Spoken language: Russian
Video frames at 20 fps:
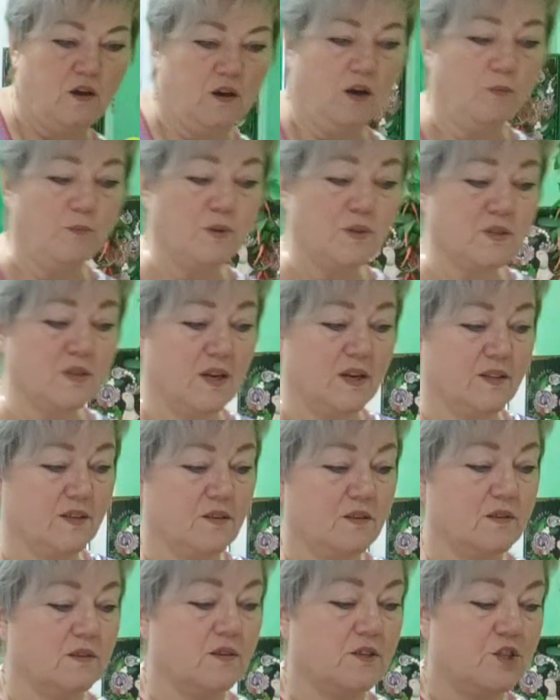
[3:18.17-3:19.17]

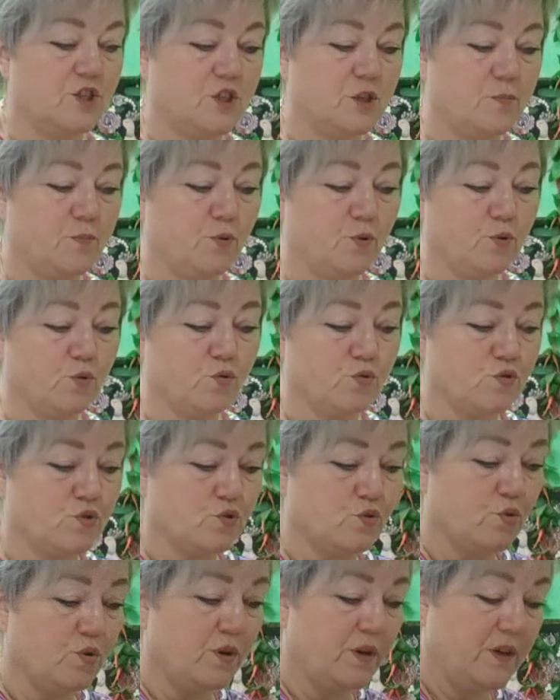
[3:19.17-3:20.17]
обязательно щепотку
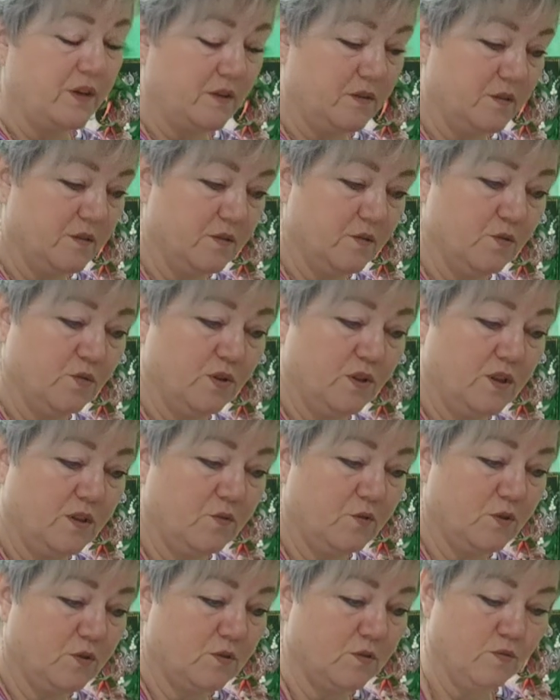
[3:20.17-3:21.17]
соли, ну это
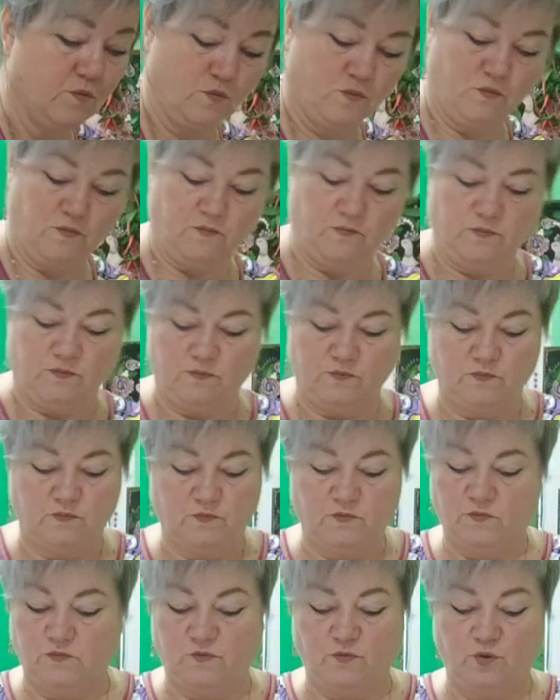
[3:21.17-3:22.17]
вот, ну,
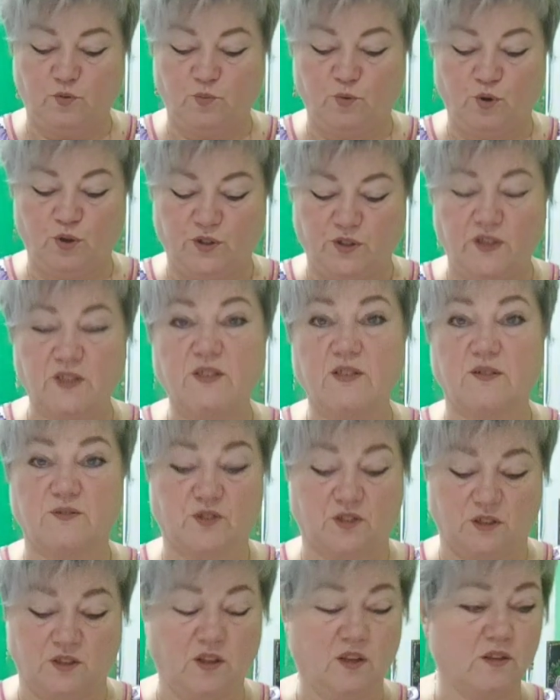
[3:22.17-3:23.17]
в любое тесто
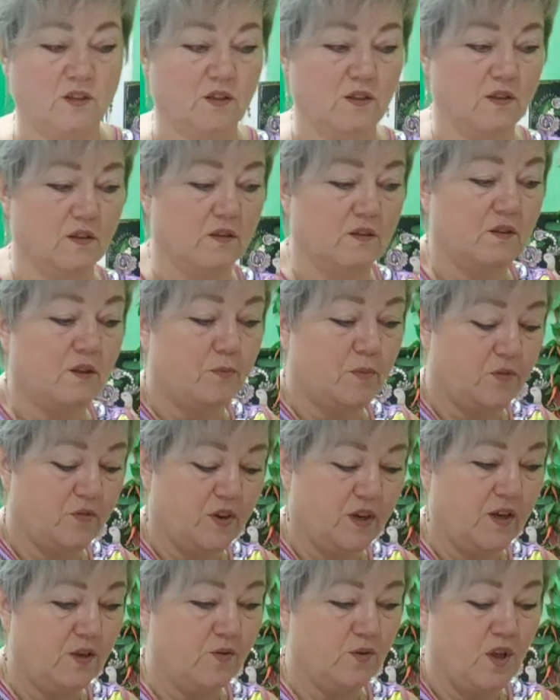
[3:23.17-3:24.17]
всегда э,
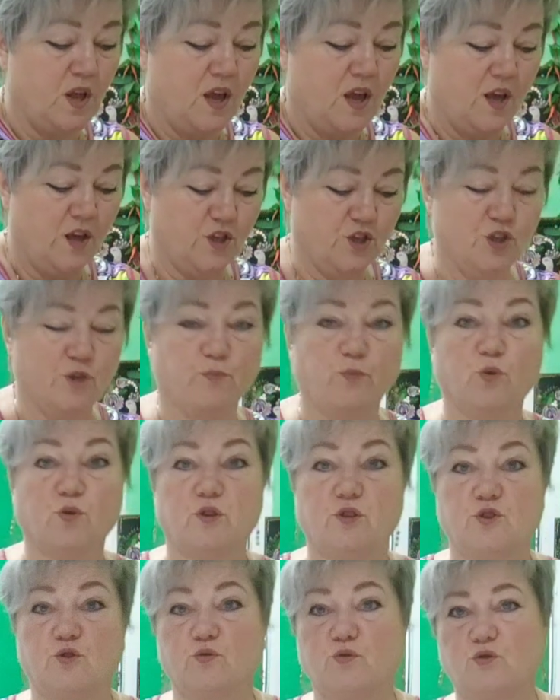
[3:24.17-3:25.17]
добавляю
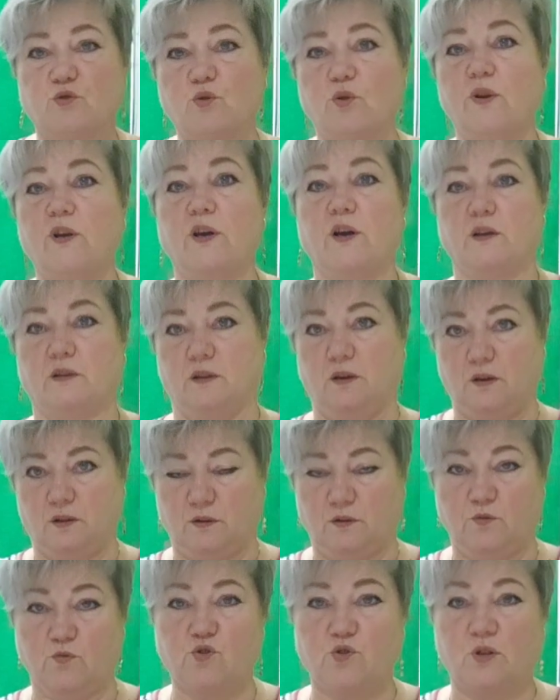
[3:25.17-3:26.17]
щепоточку соли, она
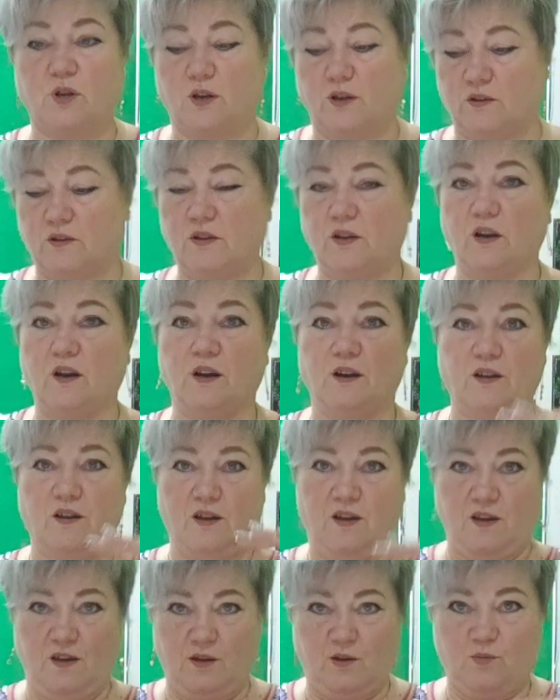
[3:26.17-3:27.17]
нужна для
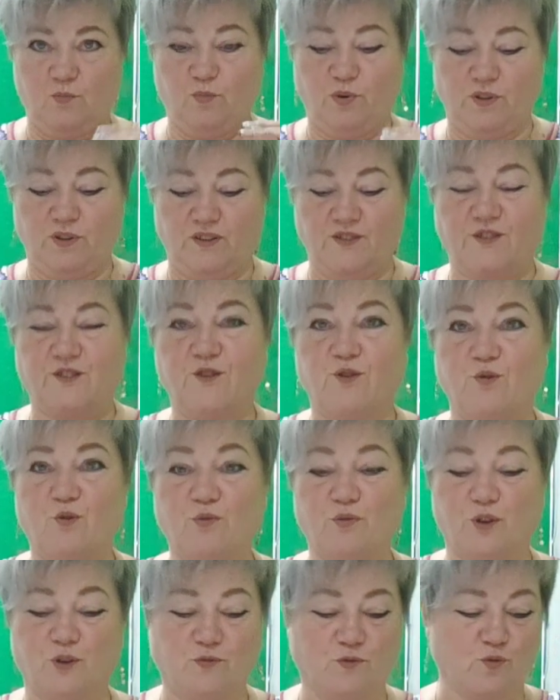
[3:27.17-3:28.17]

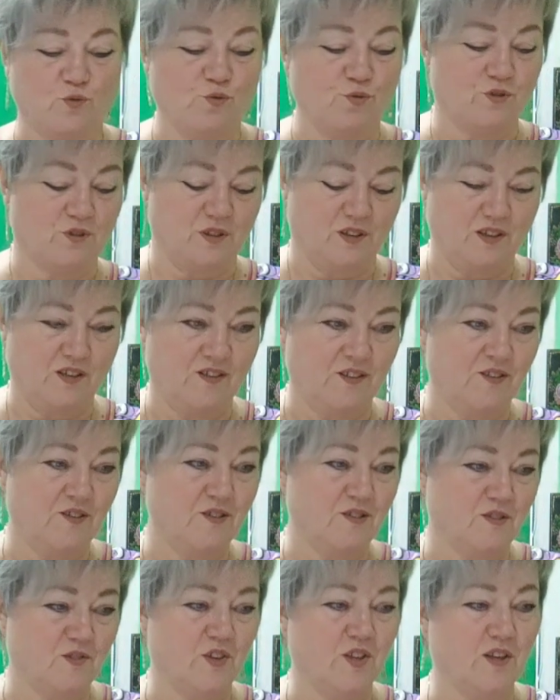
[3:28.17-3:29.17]
балансировки вкуса. Это
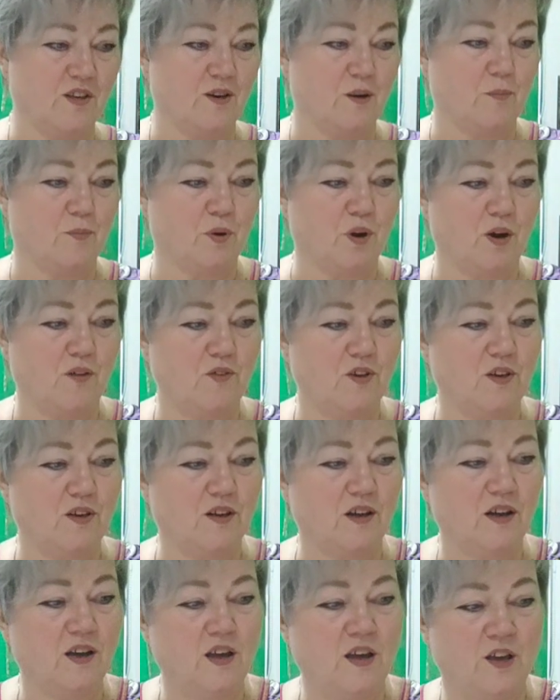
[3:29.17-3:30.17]
действительно
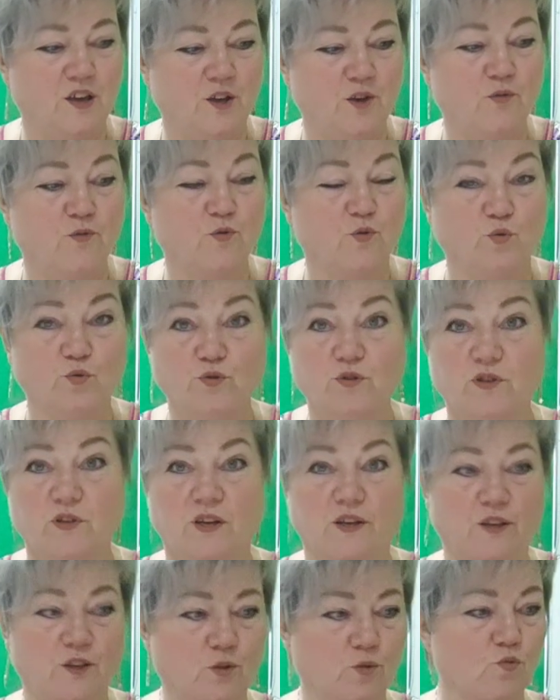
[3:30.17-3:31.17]
правильно и вкусно
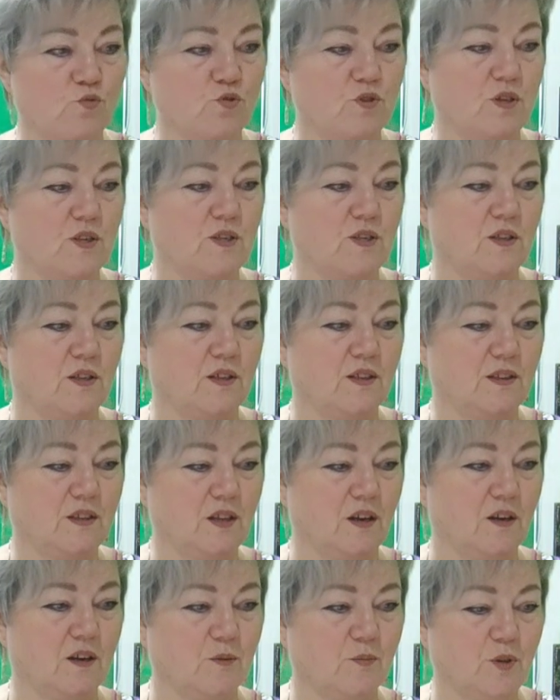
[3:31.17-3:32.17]
и нужно делать.
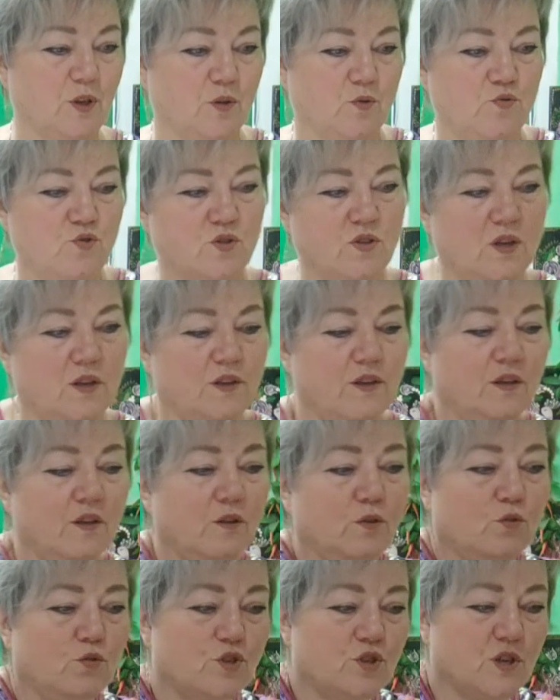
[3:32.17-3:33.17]
Так, мне нужна и
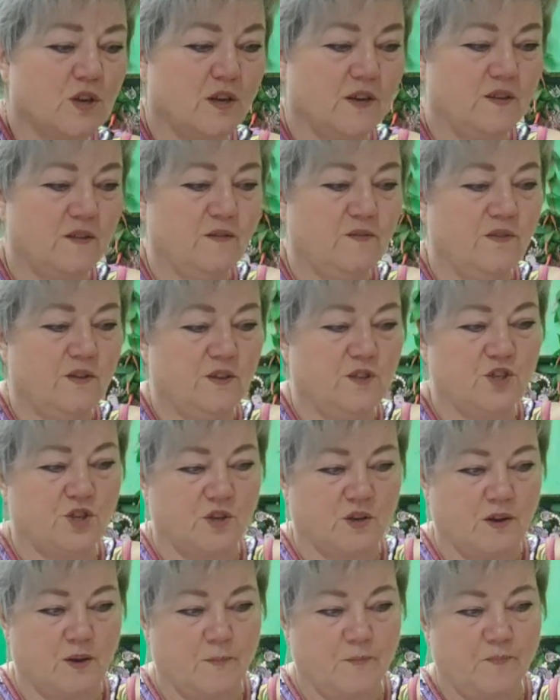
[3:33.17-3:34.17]
ложка, и
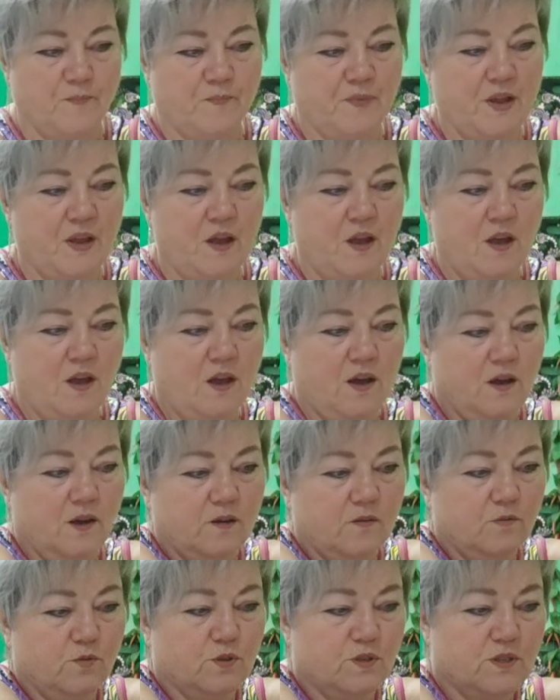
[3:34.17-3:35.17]
венчик.
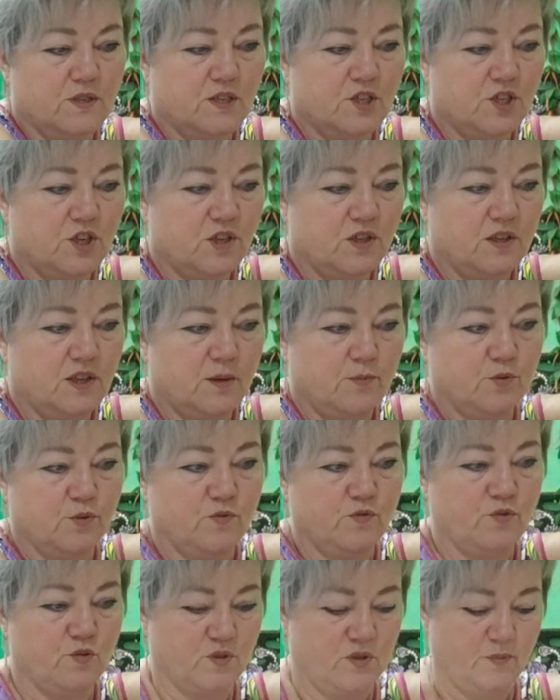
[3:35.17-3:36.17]
Вот. Сначала я буду
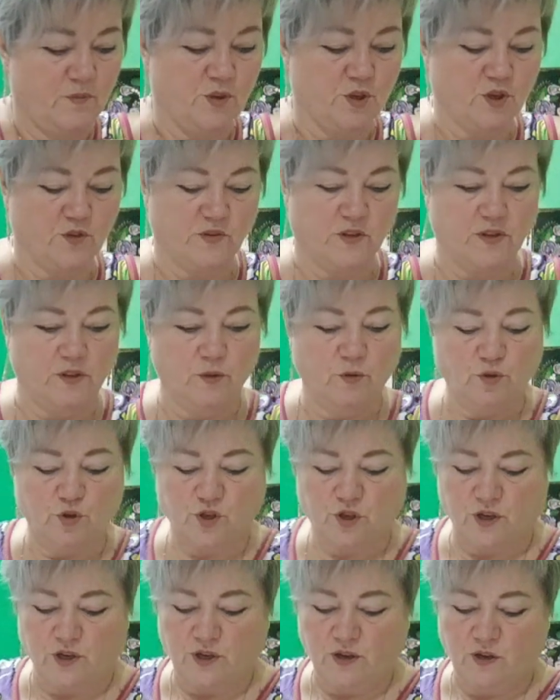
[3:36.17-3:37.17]
все замешивать
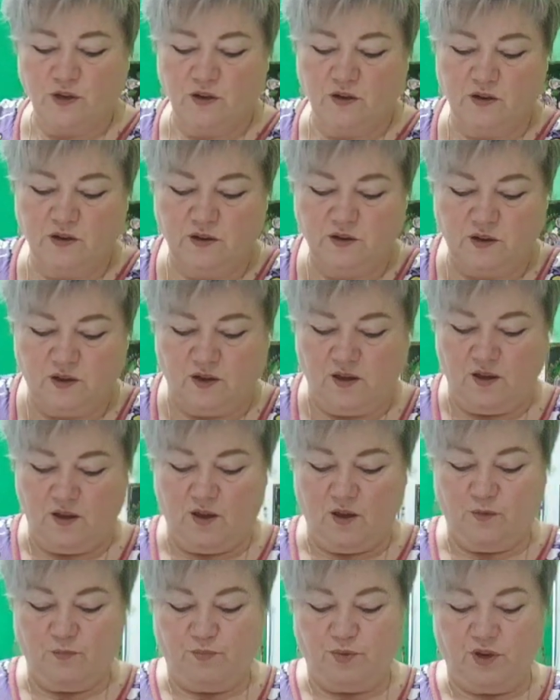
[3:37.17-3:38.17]
ложкой.
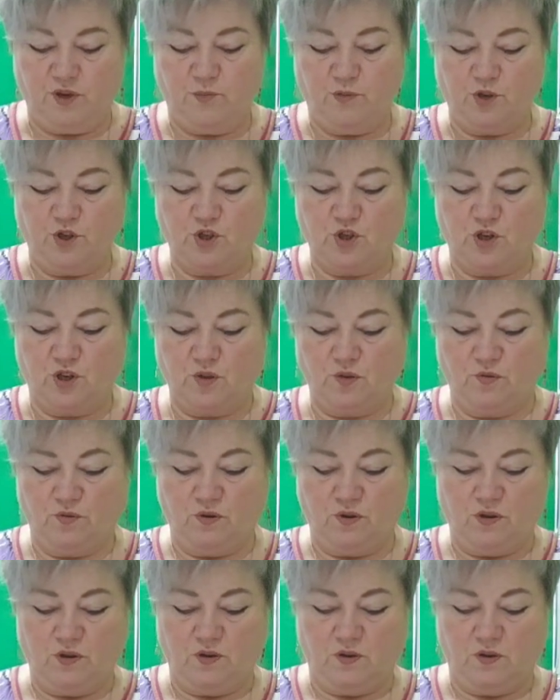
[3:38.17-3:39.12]
Перемешаю